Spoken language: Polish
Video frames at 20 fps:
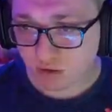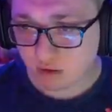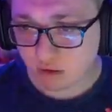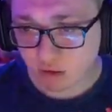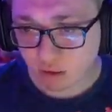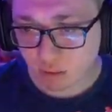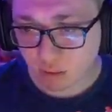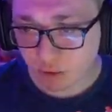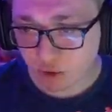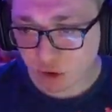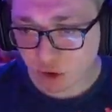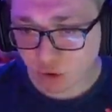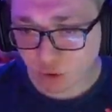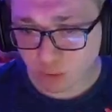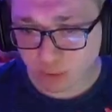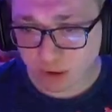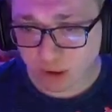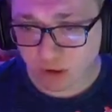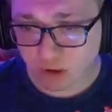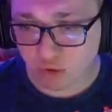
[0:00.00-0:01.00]
No muszę
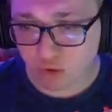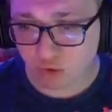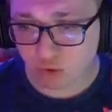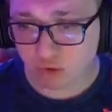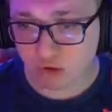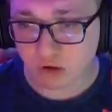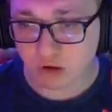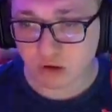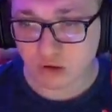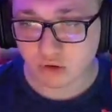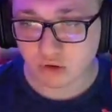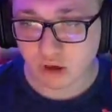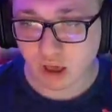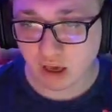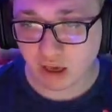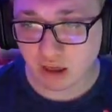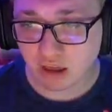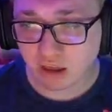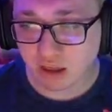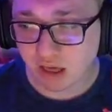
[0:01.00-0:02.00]
kupić sól. No
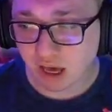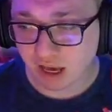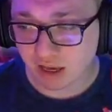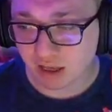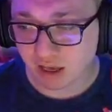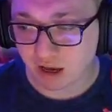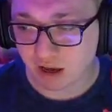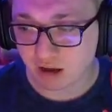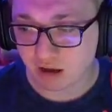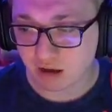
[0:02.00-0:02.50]
jakieś jaja.